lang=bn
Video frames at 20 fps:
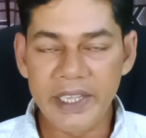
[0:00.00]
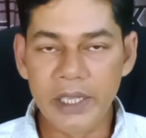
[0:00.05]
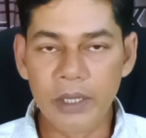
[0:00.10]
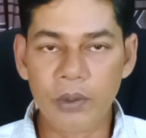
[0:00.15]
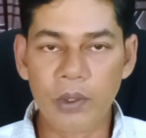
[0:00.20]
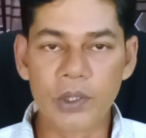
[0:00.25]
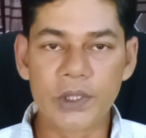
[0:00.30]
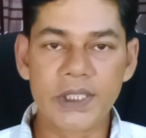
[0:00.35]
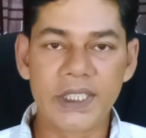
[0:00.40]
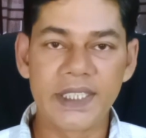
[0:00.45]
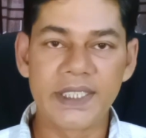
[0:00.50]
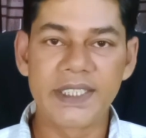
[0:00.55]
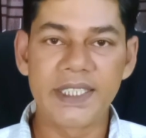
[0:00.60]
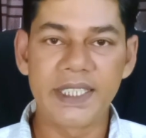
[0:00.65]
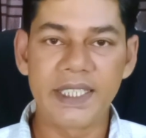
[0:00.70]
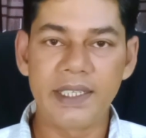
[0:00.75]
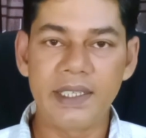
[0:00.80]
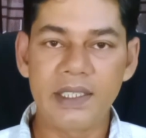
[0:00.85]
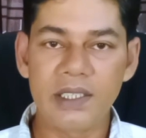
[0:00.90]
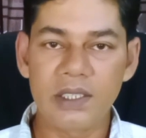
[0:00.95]
নিয়ম হচ্ছে
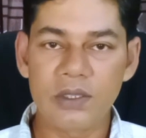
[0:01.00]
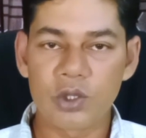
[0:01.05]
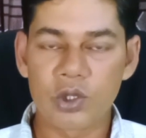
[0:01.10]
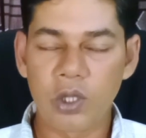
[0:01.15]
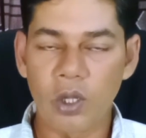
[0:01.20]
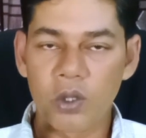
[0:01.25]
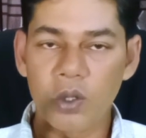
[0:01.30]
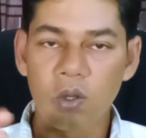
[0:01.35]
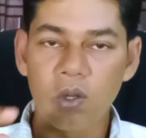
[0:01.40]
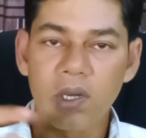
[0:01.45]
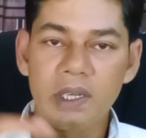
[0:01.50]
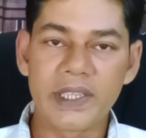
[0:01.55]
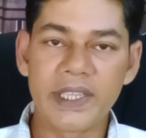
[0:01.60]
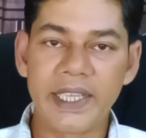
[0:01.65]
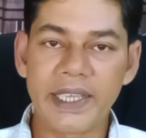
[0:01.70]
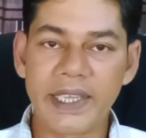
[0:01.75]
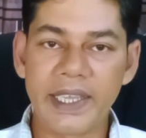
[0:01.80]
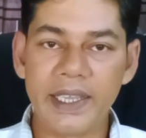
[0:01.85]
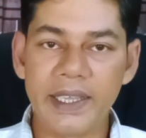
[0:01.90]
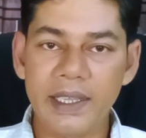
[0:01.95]
যে সদরঘাট
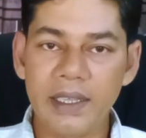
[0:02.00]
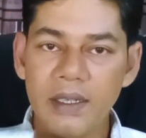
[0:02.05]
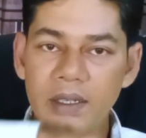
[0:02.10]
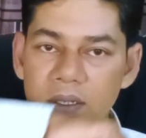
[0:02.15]
থেকে